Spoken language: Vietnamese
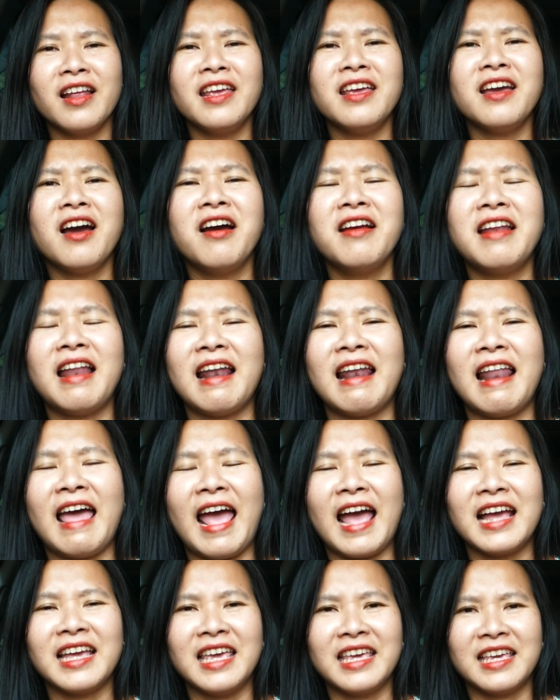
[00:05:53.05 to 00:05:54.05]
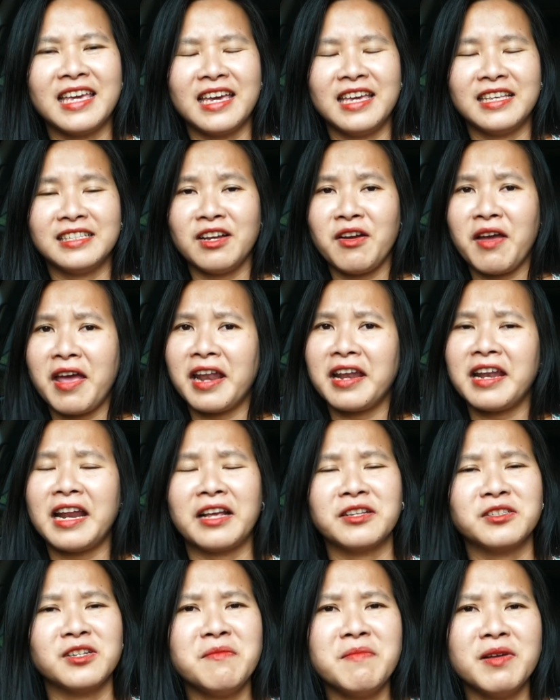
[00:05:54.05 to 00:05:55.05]
thấy hơi là lạ kỳ kỳ sao anh
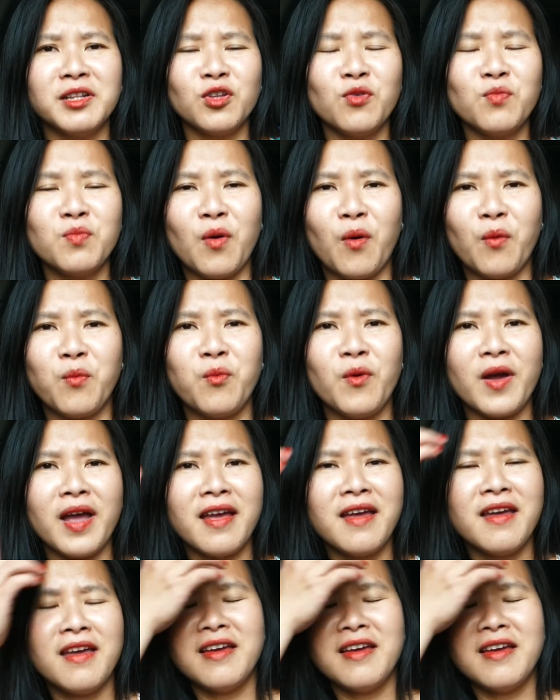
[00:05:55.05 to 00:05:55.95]
thằng sớm anh tốt bụng quá